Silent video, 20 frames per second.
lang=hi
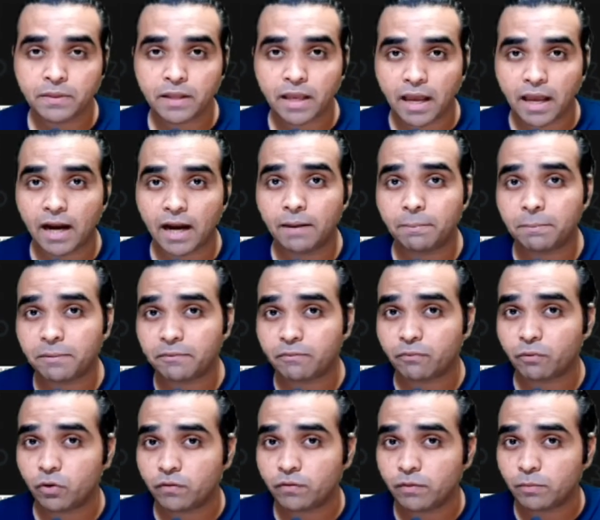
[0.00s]
एंड
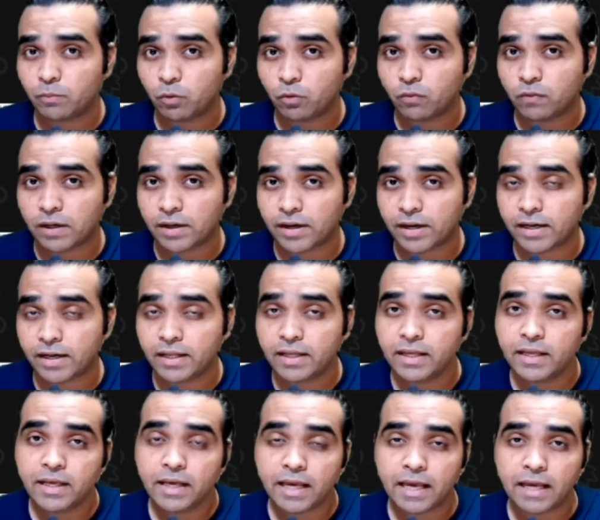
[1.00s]
बिफोर वी मूव अहेड
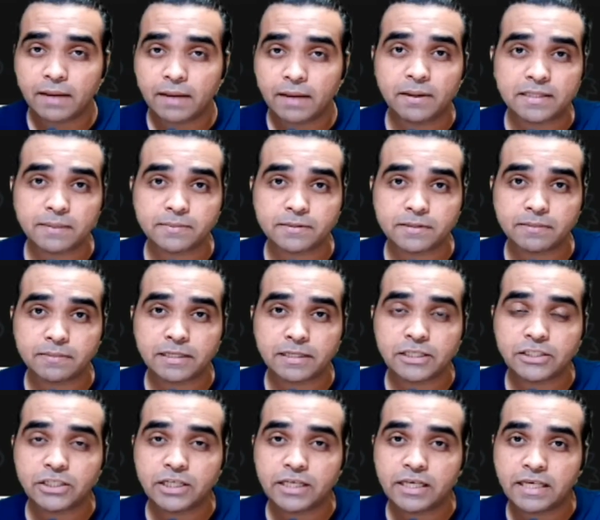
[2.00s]
एक बात आप समझ
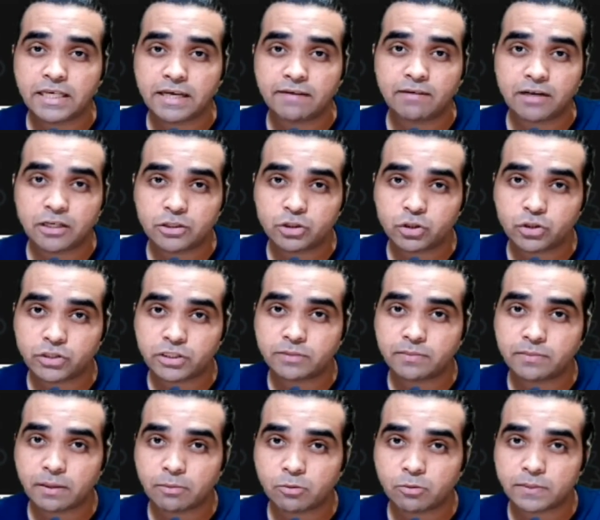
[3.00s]
लीजिए कि ये वाला जो चीज़
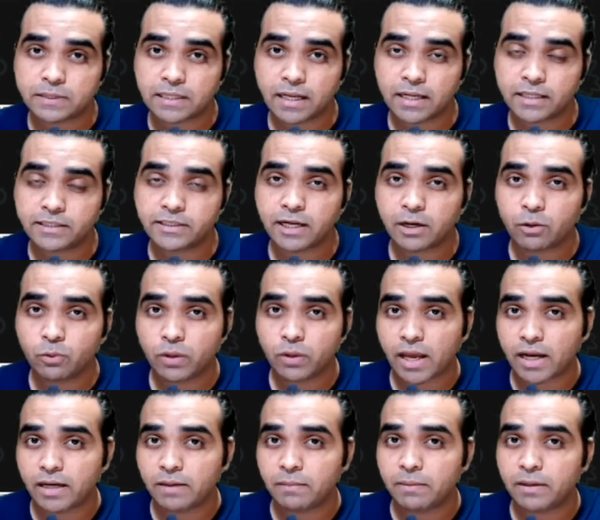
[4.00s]
मैं आपको बताने जा रहा हूँ कि
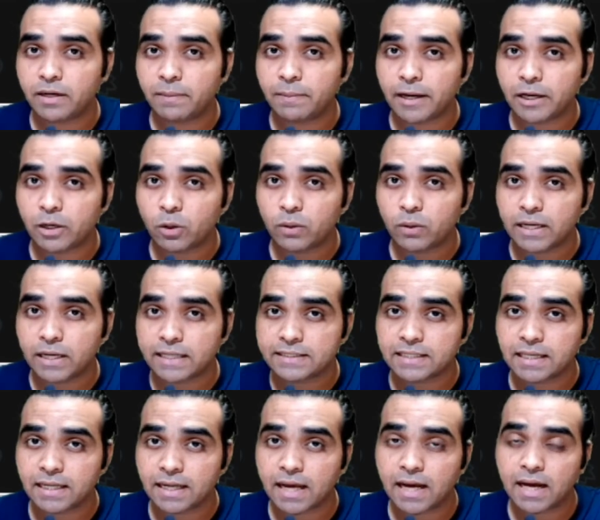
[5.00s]
एनिमेटेड बैकग्राउंड कैसे
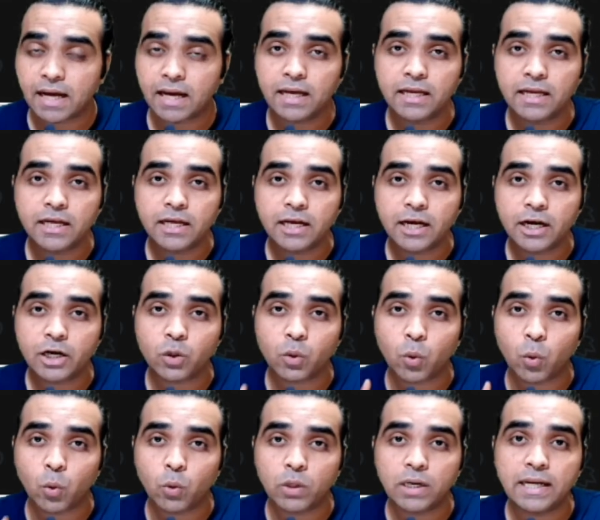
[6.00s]
लगेगा इट
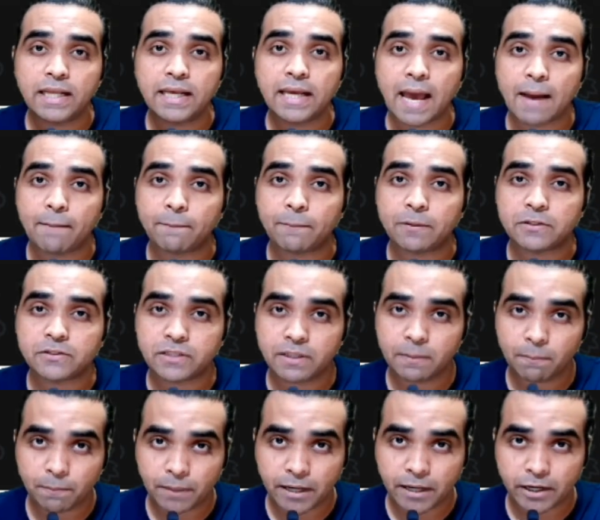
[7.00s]
ओनली हैपन्स इन
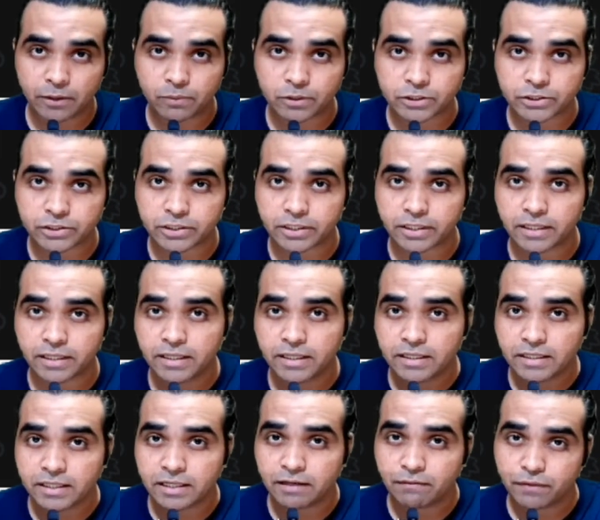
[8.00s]
पेड वर्जन
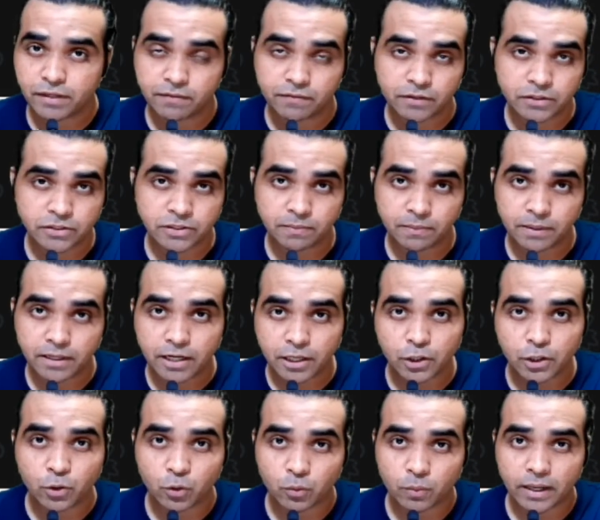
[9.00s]
ये फ्री वर्जन में
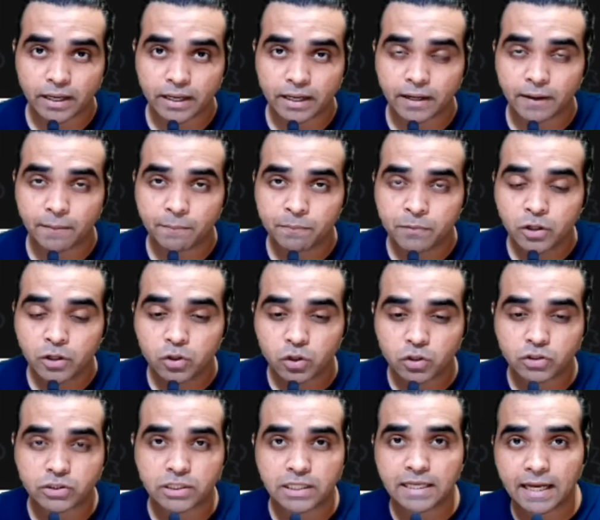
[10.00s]
नहीं हो पाएगा तो
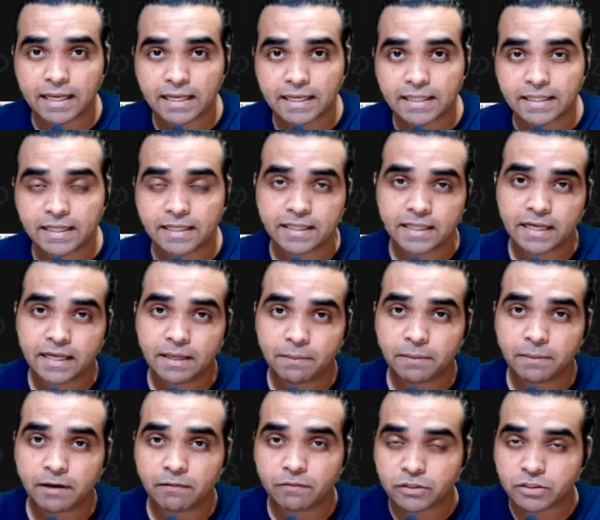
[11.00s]
चलिए आइए देखते हैं कि
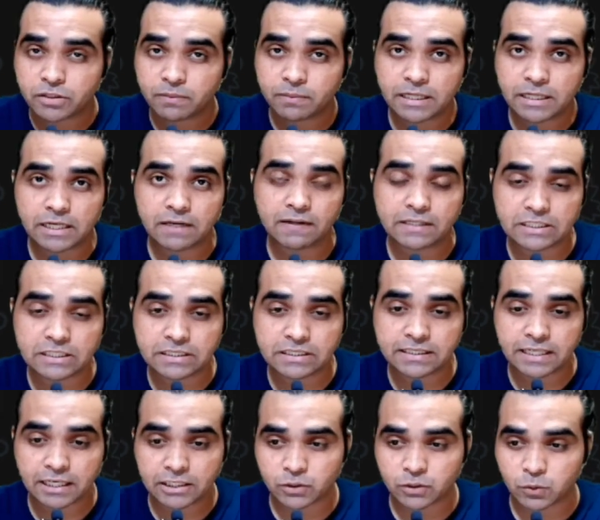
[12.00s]
पेड वर्जन में ये वाला चीज़
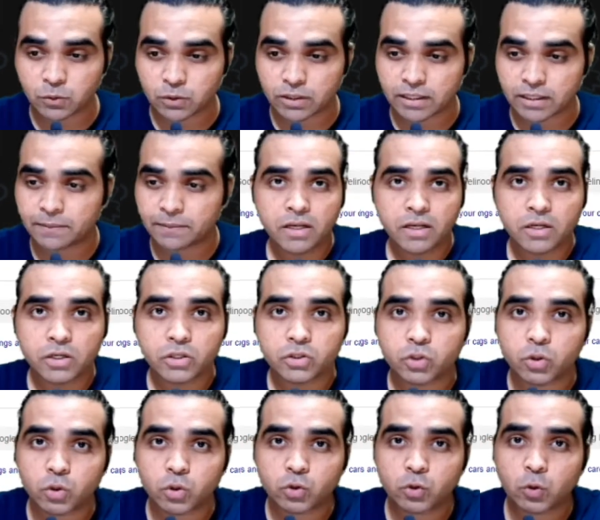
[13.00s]
कैसे होता है सो
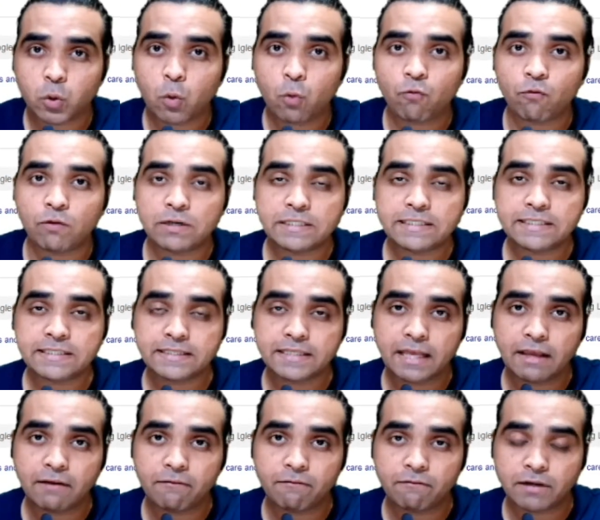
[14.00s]
so, दोस्तों फर्स्ट
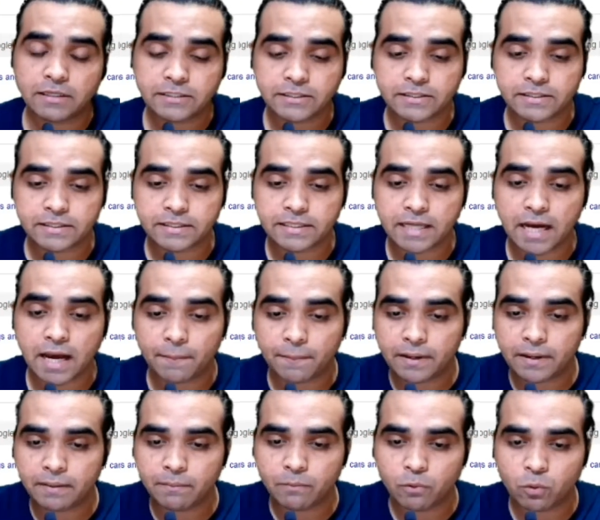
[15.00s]
थिंग फर्स्ट यहाँ
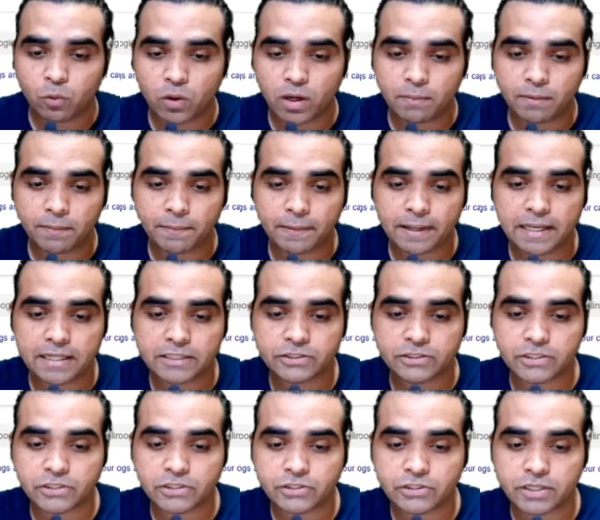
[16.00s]
पे हम गूगल पे पहले
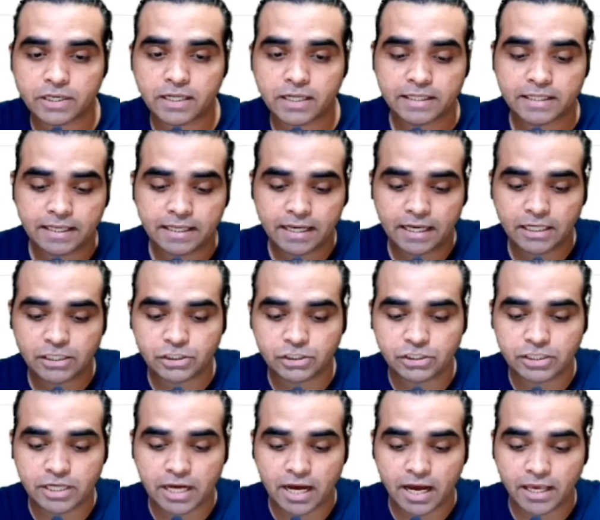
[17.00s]
सर्च कर लेते हैं
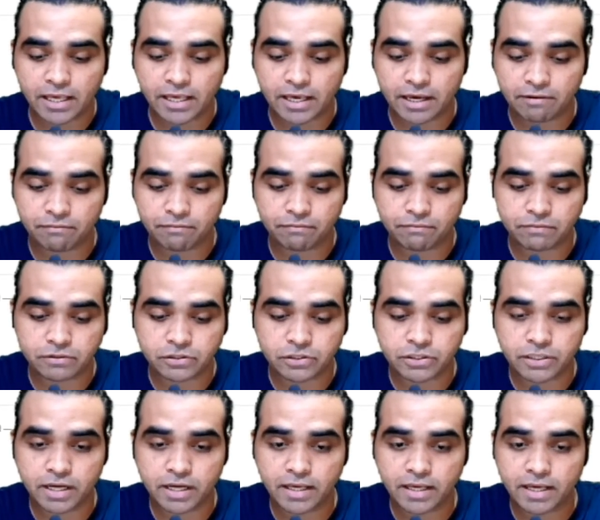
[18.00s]
जी आई एफ
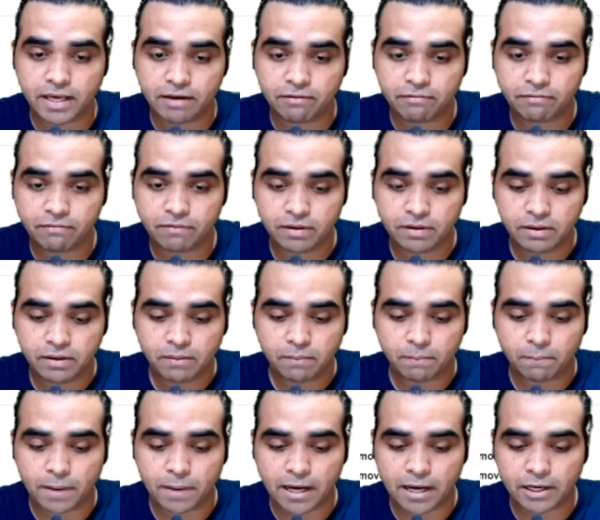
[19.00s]
जी आई एफ
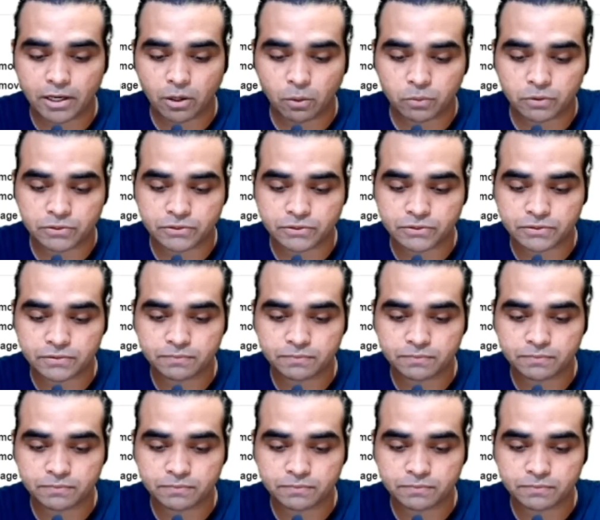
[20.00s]
बैकग्राउंड्स